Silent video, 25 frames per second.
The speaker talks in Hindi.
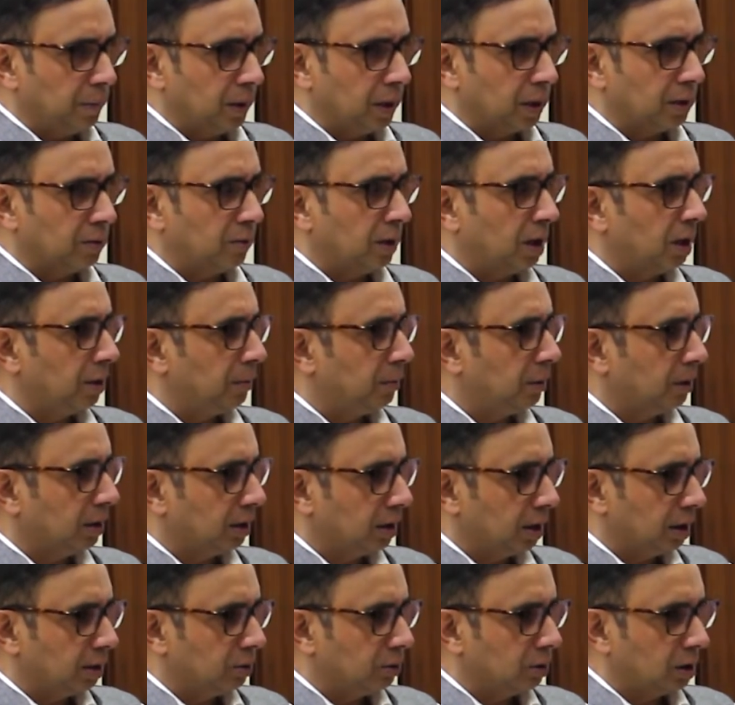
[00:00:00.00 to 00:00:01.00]
बैंक वाले बन
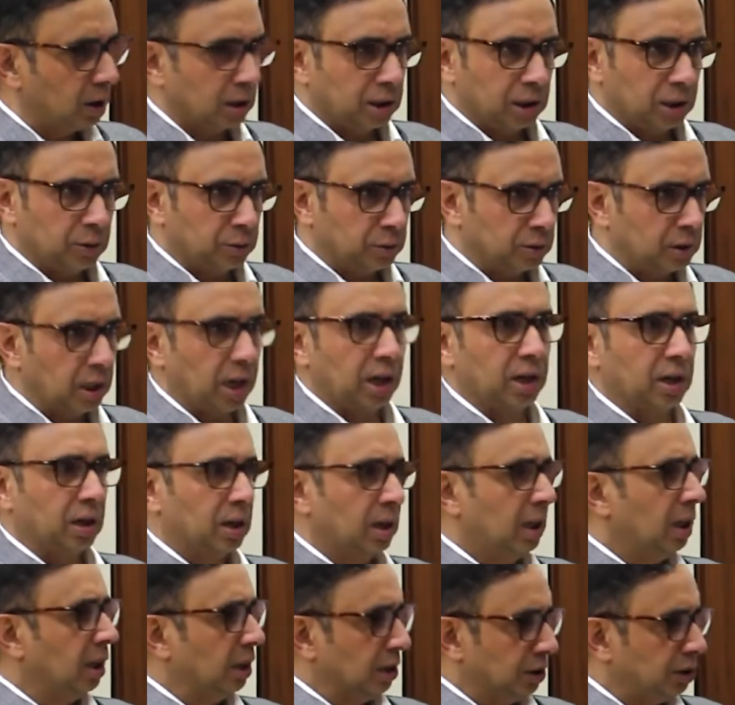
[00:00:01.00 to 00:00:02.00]
के जो करते हैं झार
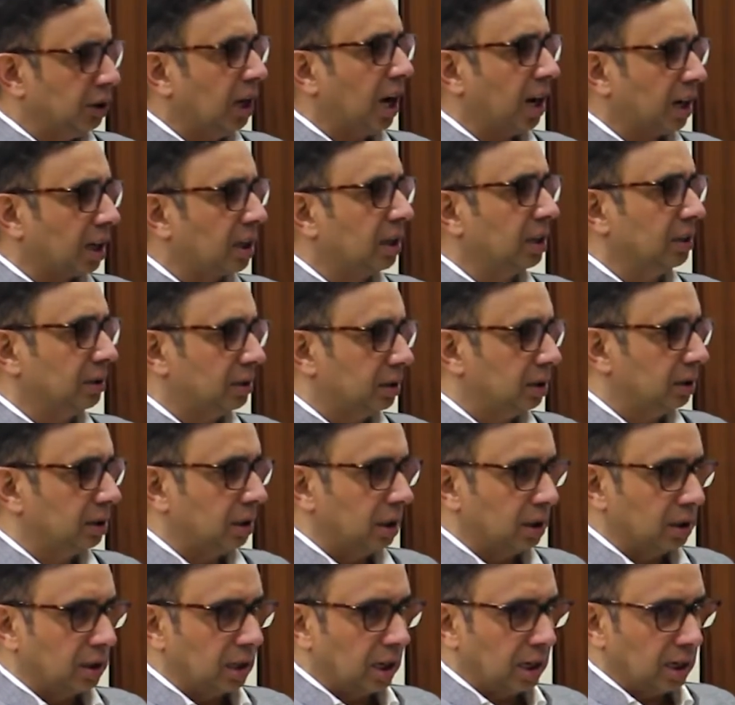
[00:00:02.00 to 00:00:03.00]
झारखंड से
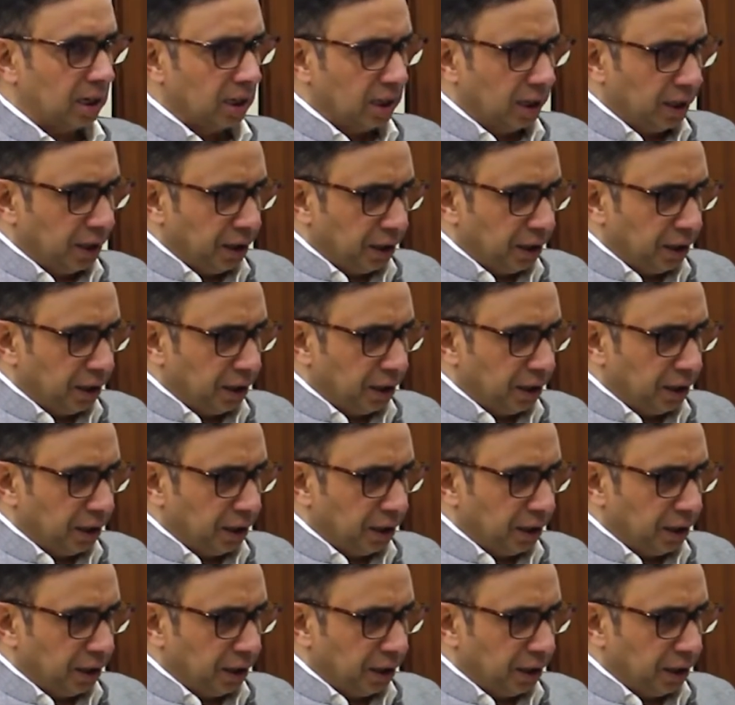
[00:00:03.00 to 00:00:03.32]
चलता है